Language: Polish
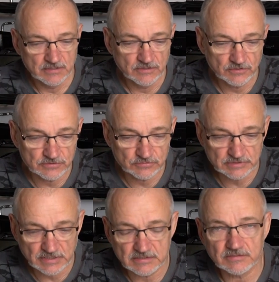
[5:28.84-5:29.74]
No i
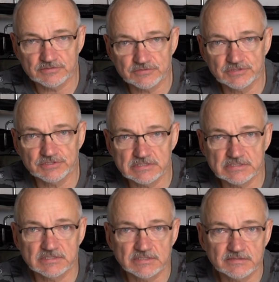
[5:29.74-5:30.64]
tutaj oczywiście
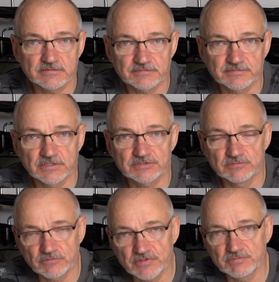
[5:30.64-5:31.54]
z, e,
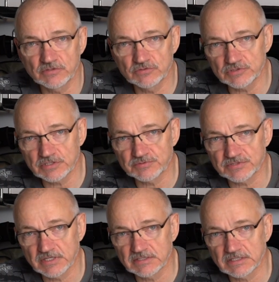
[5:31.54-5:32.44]
jeśli mówimy o dużych
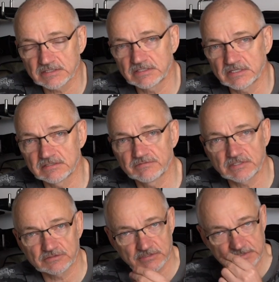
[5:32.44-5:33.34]
przynętach i kiedy
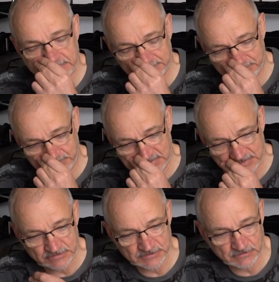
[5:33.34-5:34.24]
warto je
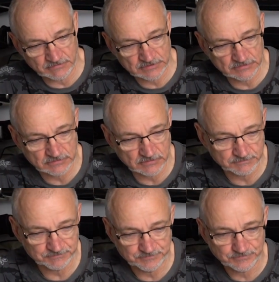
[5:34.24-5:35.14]
zastosować, to to
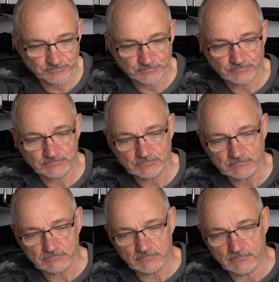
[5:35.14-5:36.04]

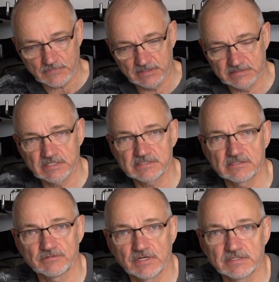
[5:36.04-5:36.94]

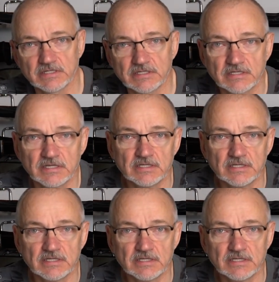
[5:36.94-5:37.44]
zdecydowanie